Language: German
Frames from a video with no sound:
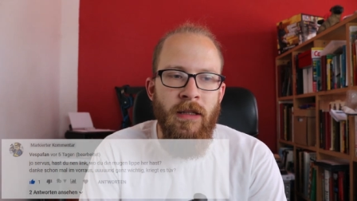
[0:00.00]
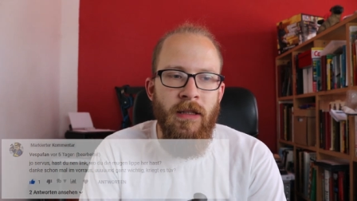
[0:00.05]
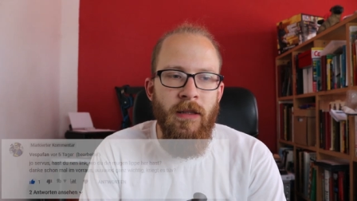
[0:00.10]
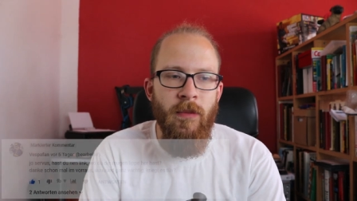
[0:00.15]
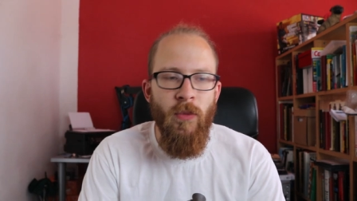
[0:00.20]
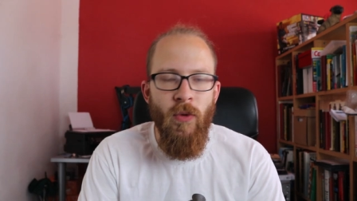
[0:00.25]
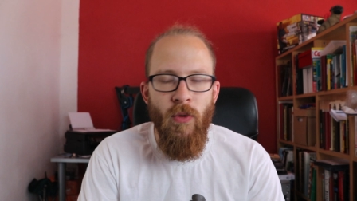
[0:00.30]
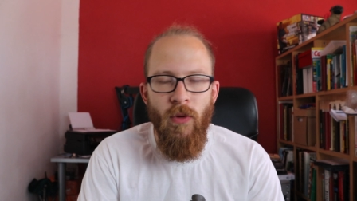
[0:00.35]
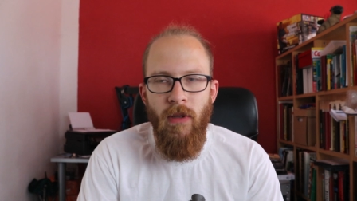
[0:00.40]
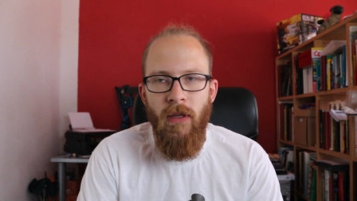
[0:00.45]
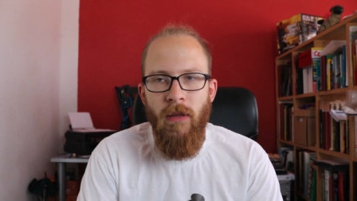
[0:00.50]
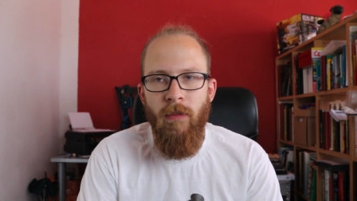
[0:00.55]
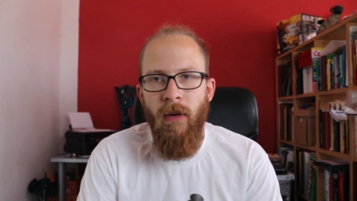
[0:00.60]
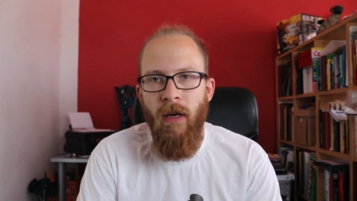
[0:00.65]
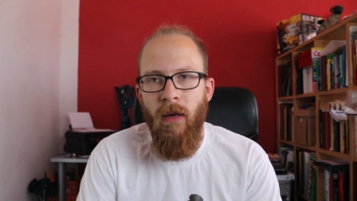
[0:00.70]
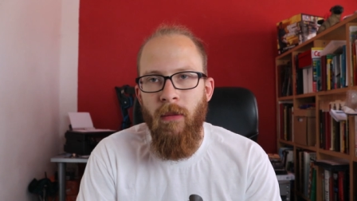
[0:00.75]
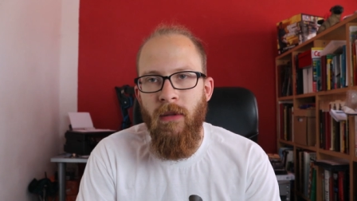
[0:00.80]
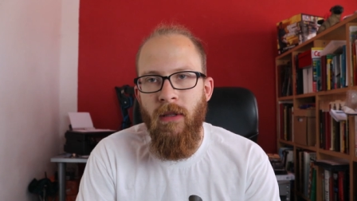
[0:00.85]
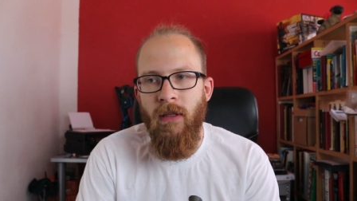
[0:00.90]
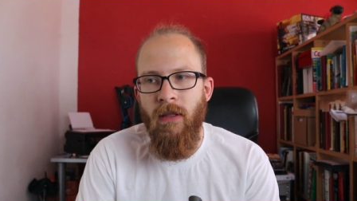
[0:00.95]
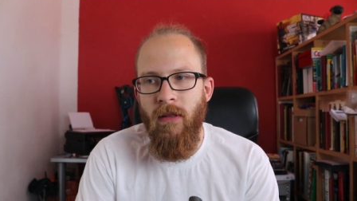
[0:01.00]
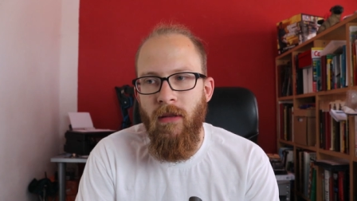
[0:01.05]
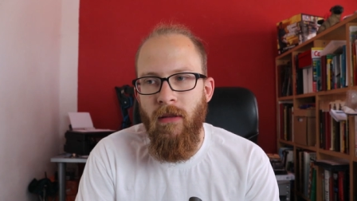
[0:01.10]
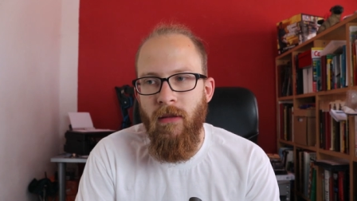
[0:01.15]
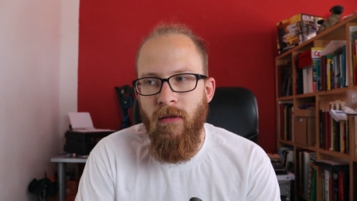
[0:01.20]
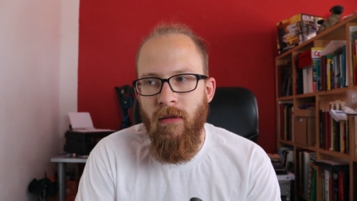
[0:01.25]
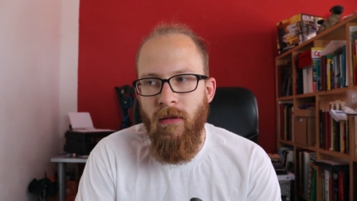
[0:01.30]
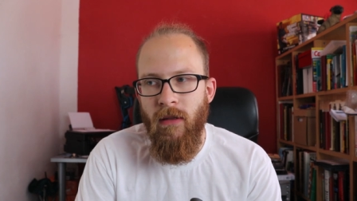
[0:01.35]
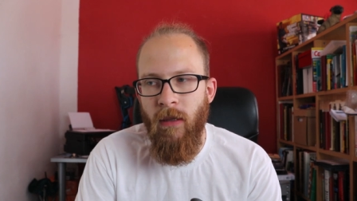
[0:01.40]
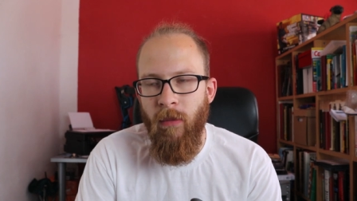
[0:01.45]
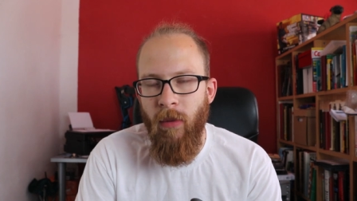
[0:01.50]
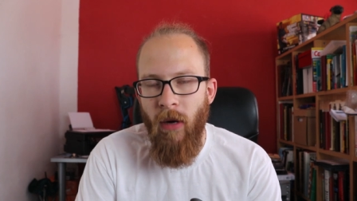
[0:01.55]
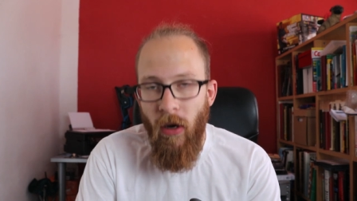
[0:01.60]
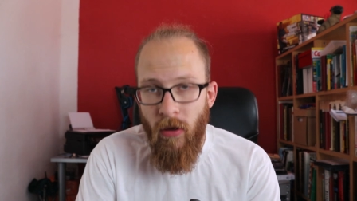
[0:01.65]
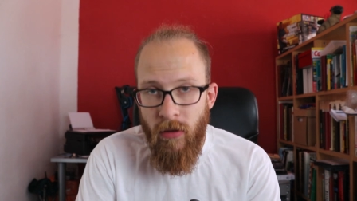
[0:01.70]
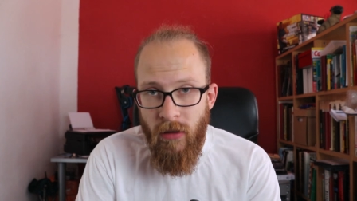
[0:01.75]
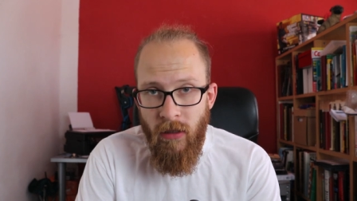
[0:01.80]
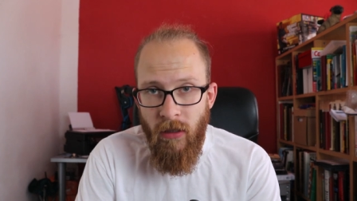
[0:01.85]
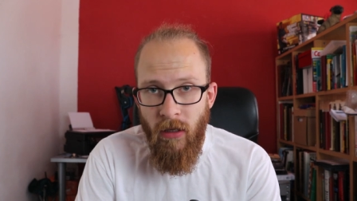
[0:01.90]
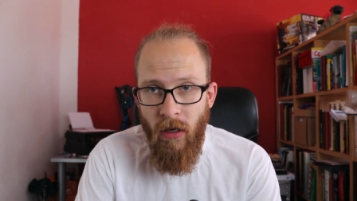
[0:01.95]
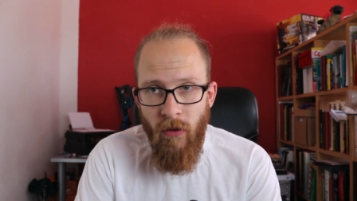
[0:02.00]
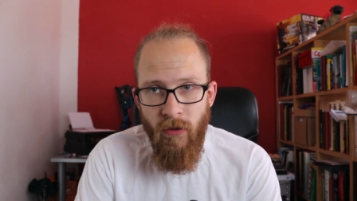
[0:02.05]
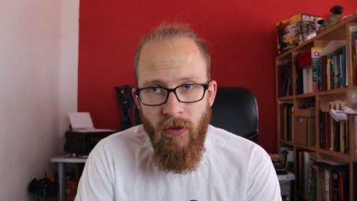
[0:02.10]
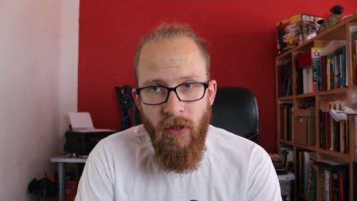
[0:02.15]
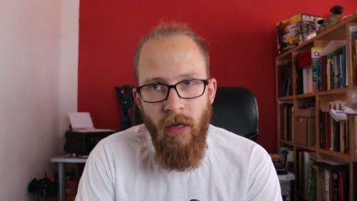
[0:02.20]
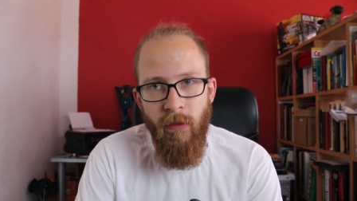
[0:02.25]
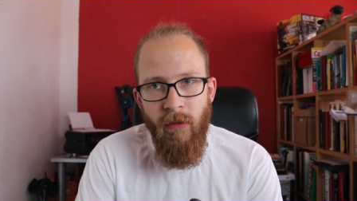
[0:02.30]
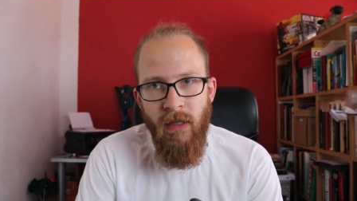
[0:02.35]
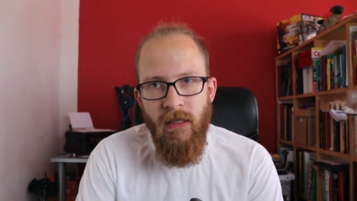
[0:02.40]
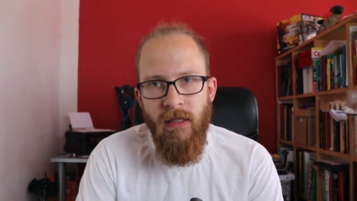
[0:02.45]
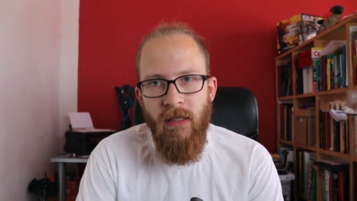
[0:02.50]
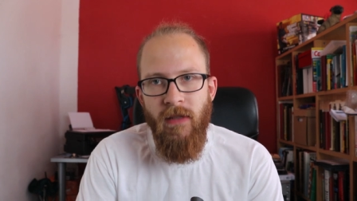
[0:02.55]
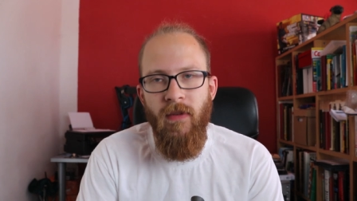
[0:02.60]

Die Mugenlippe habe ich gebraucht gekauft damals.